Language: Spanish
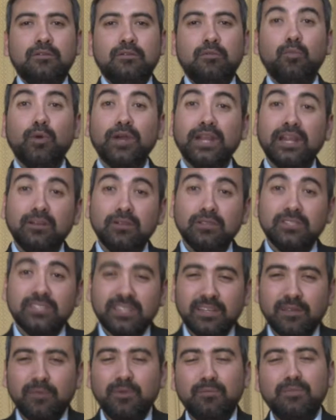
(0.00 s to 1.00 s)
Buenas
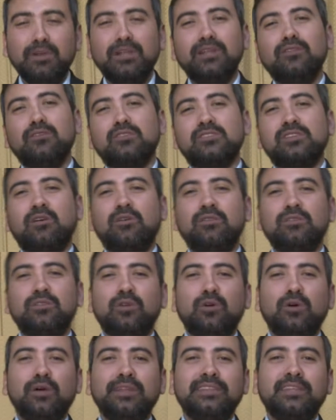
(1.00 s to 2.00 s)
noches, bienvenidos a
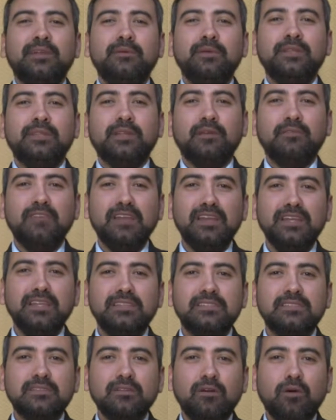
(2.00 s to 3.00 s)
otro entrevista
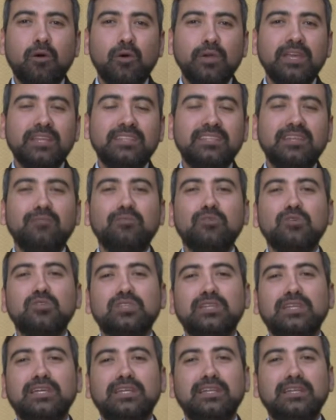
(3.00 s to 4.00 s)
Fénix. Hoy
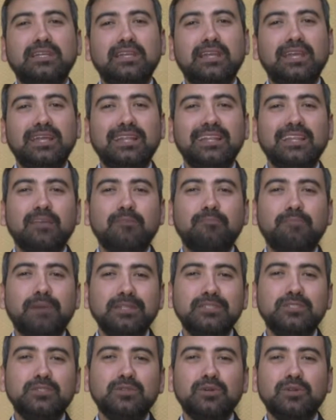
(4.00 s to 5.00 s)
estamos en el
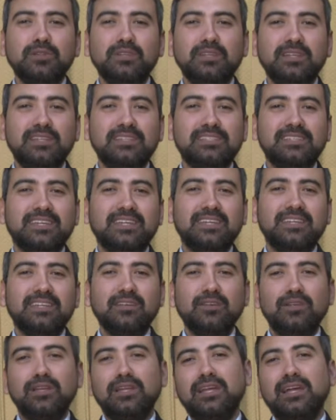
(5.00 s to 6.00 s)
despacho del
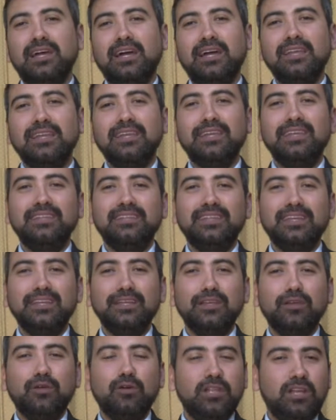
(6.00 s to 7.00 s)
secretario legal y
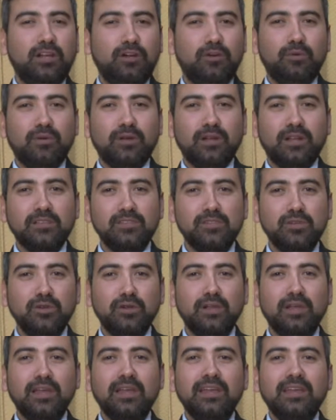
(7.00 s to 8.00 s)
técnico de la
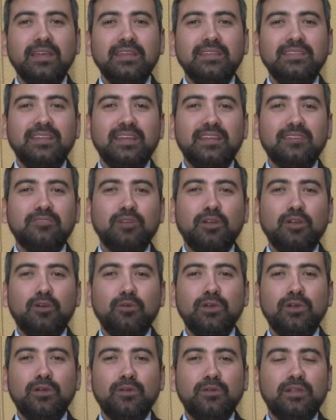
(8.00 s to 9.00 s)
gobernación del actual
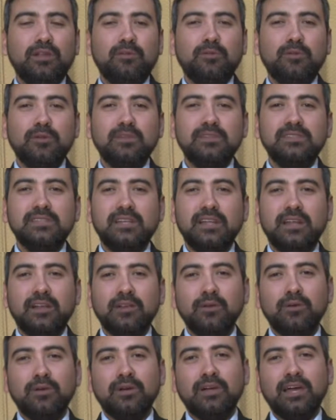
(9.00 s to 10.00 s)
gobierno de la provincia de La
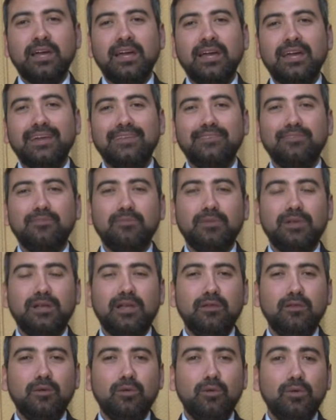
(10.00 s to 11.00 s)
Rioja, Gastón
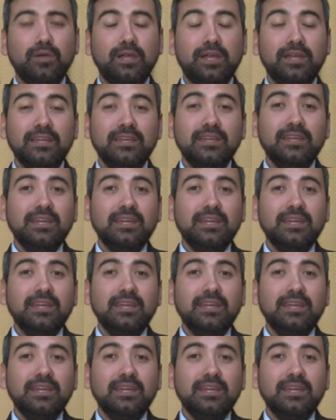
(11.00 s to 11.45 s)
Mercado Luna.